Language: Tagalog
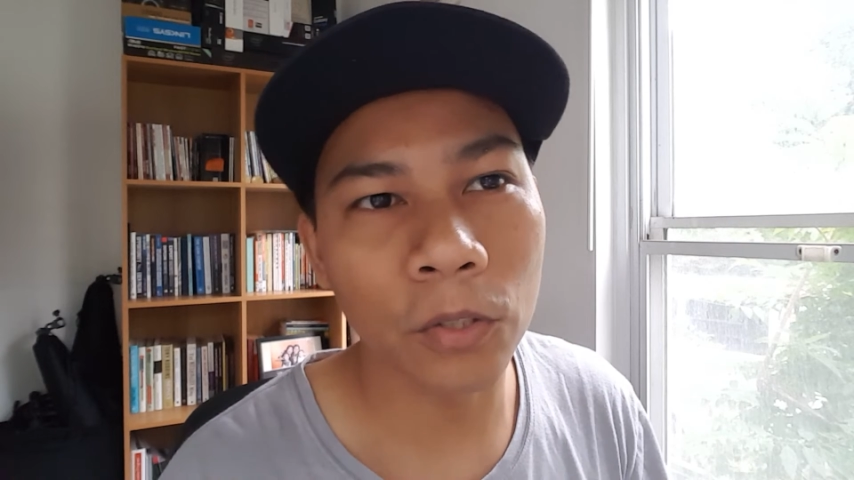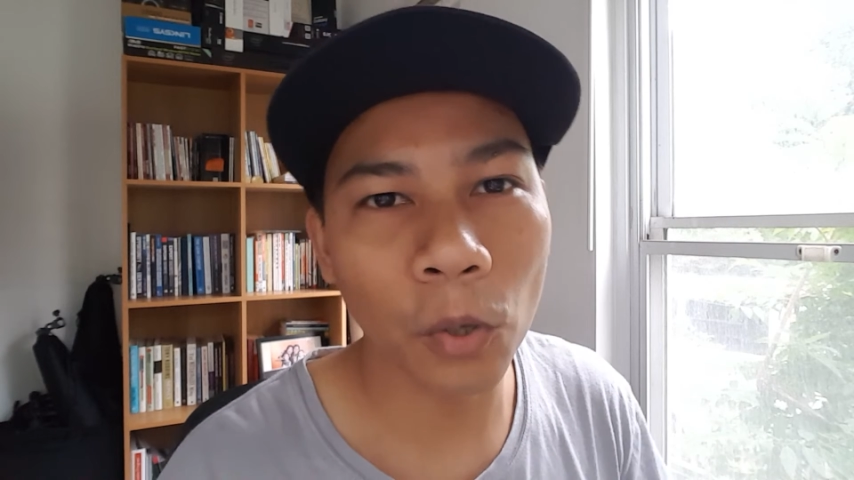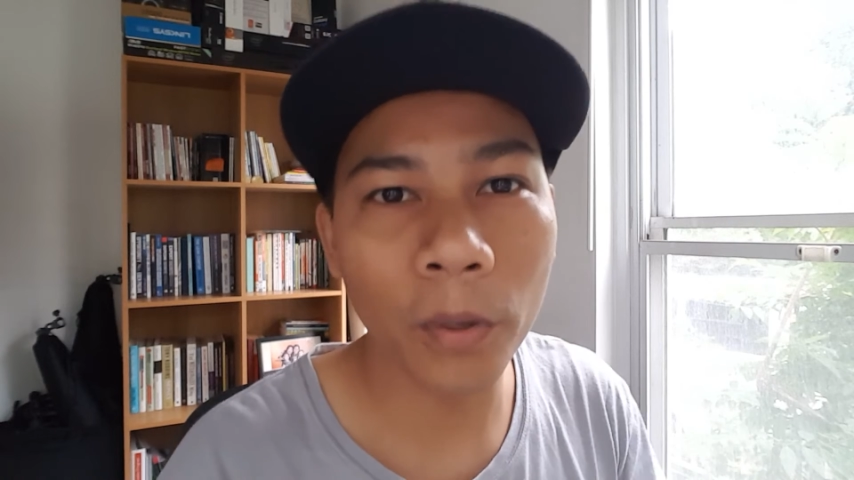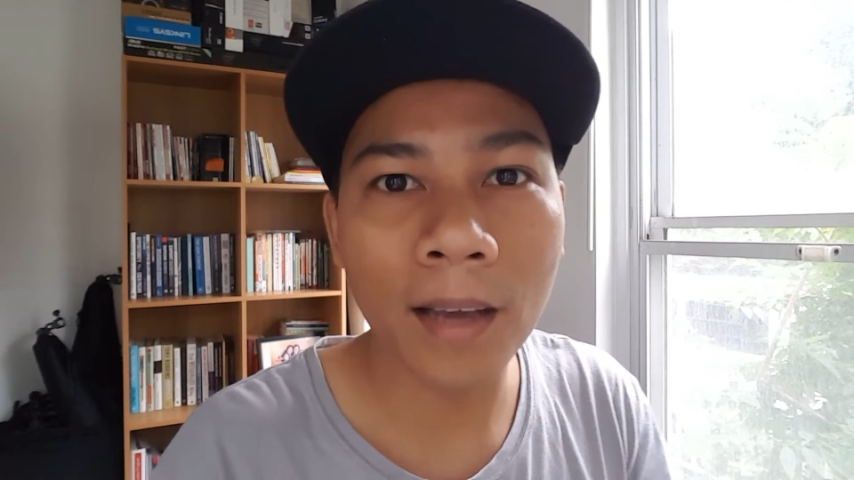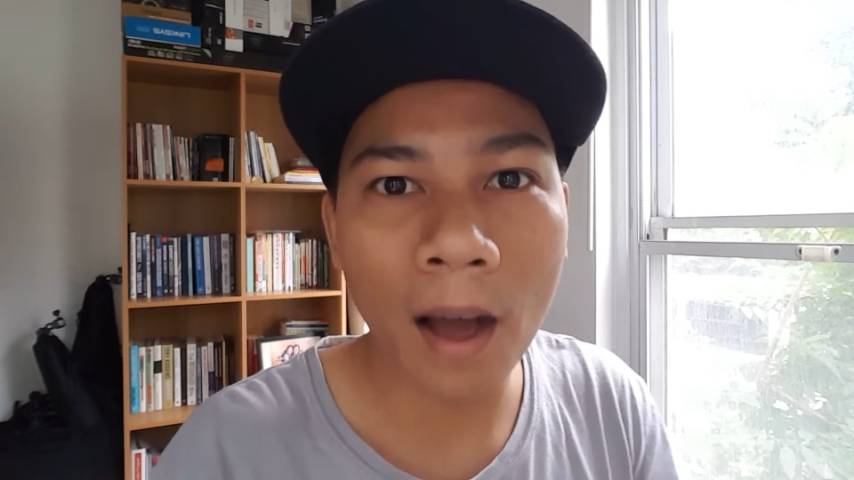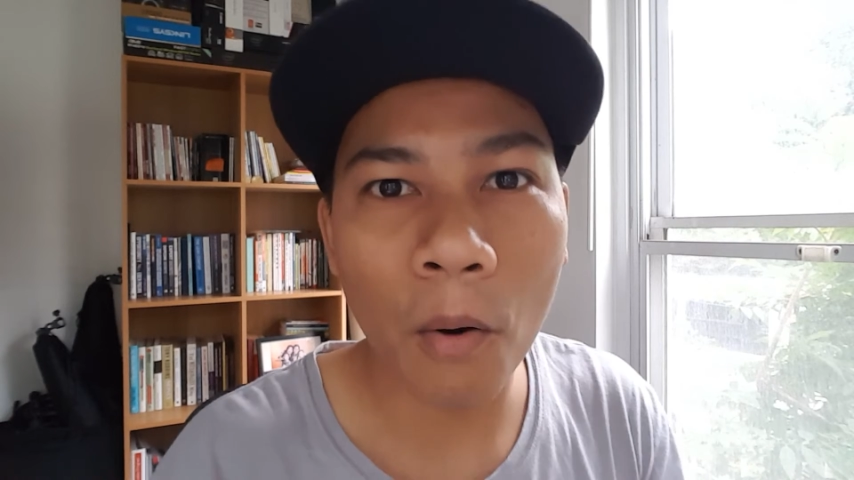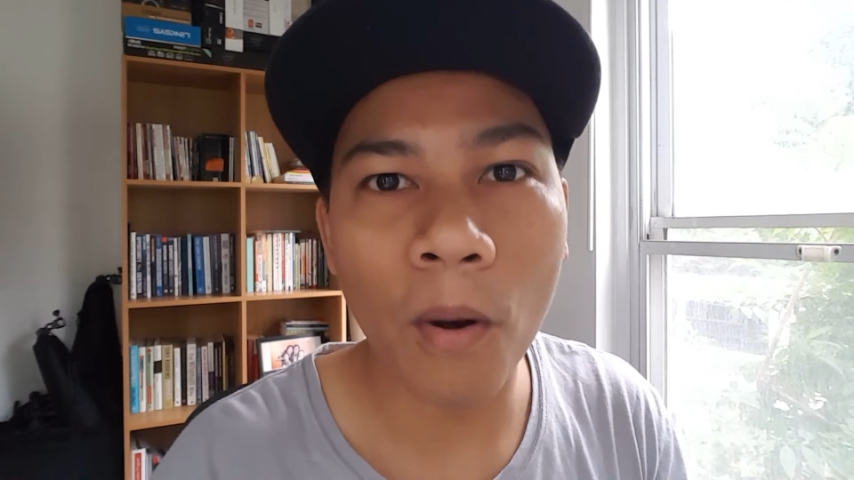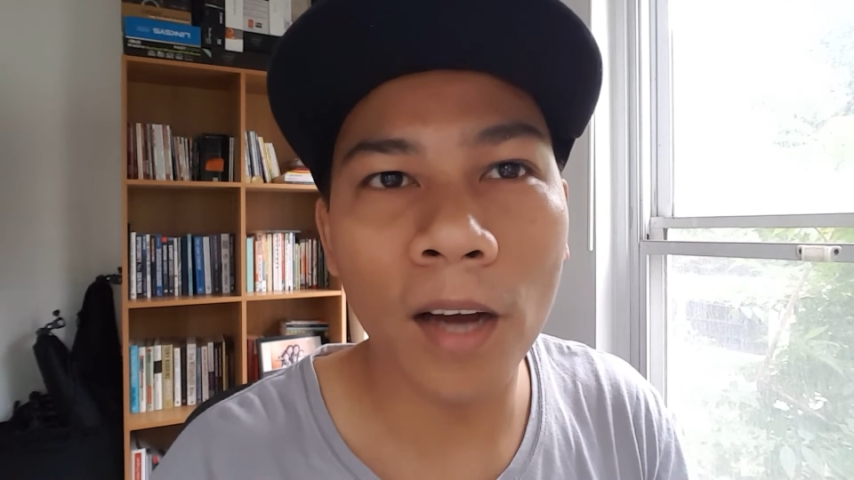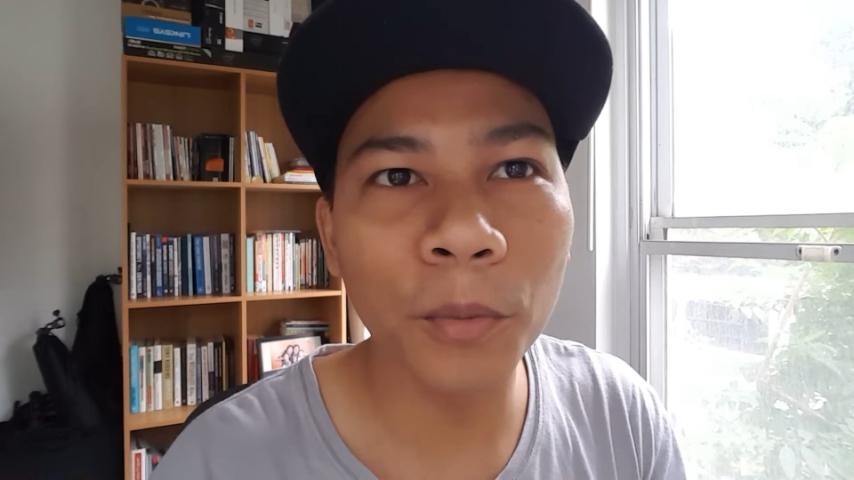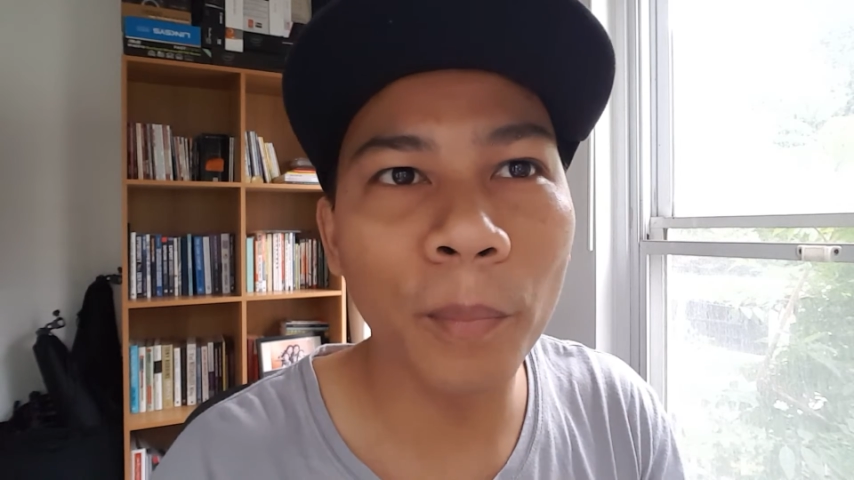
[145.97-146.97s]
So
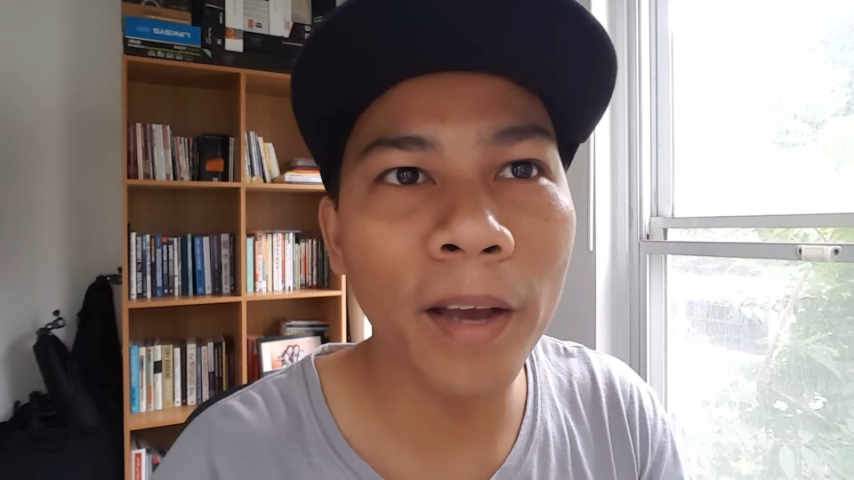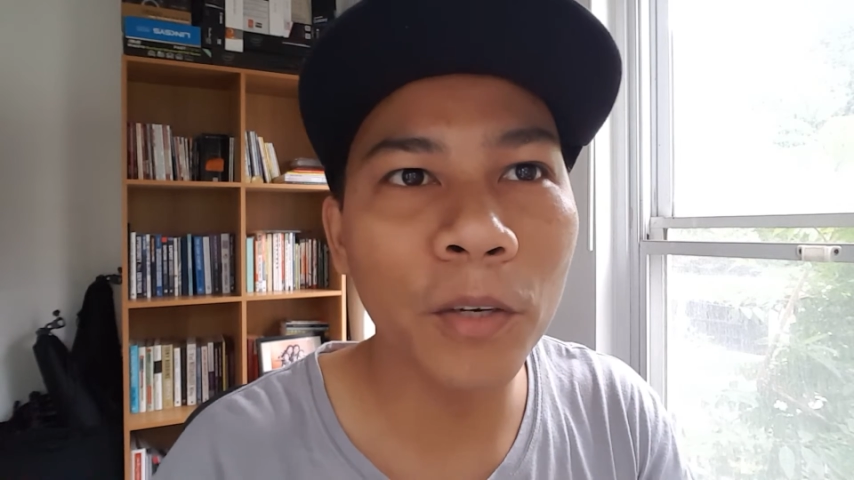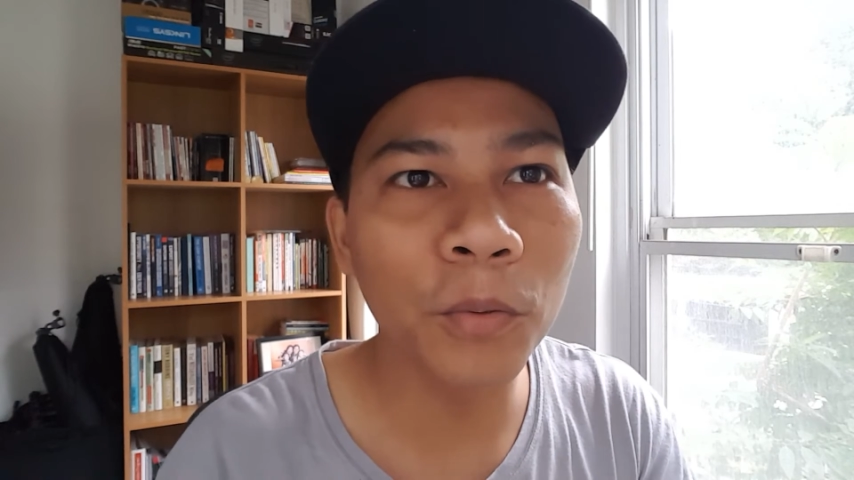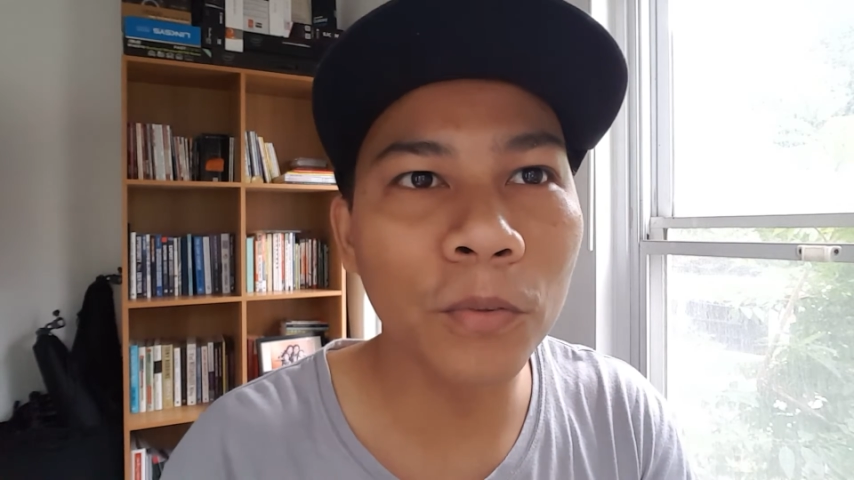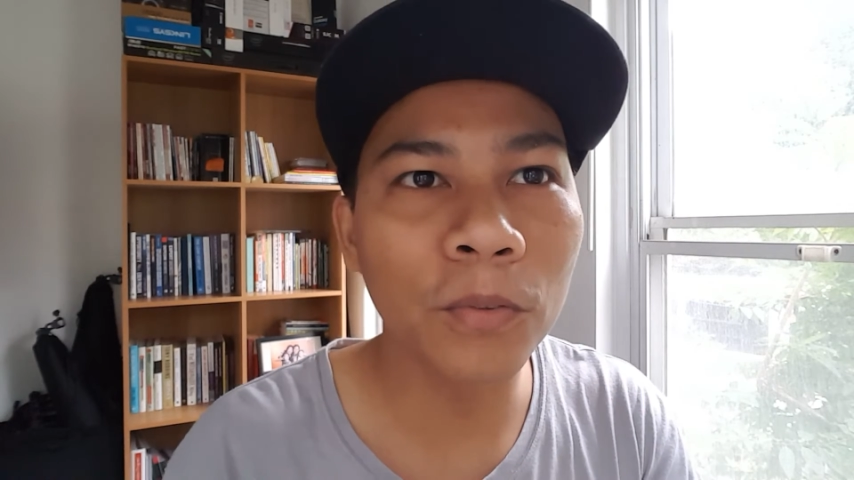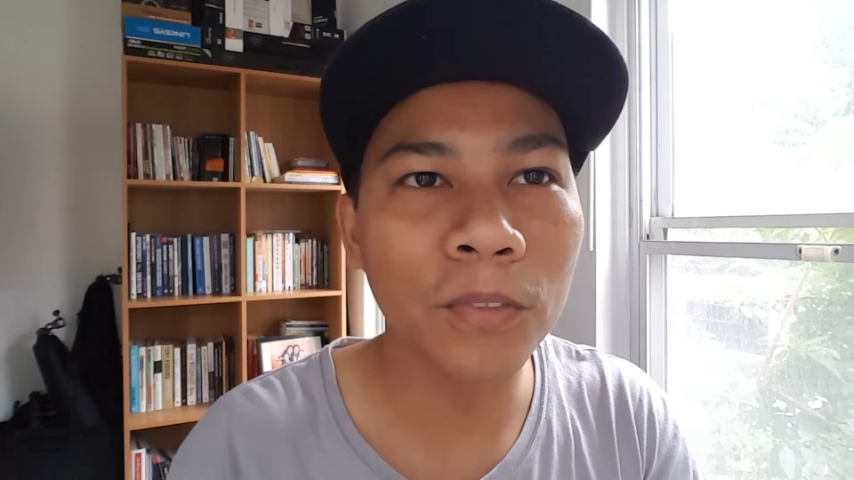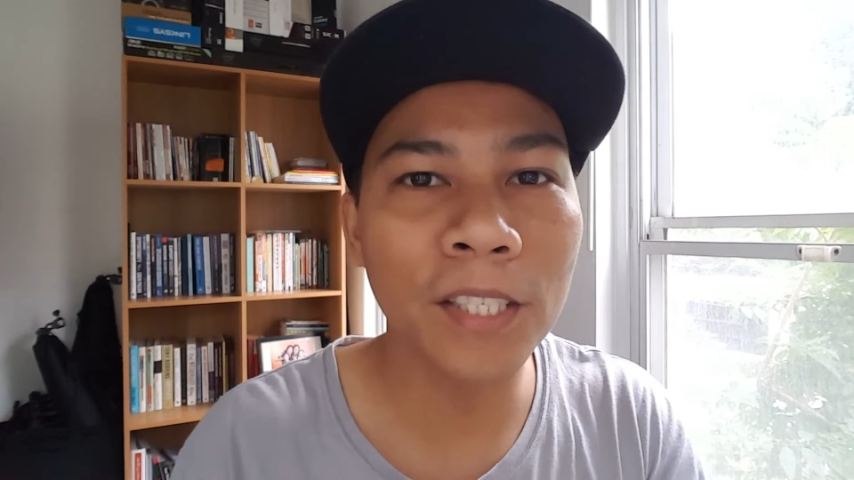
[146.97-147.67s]
ikaw, ano ba yung,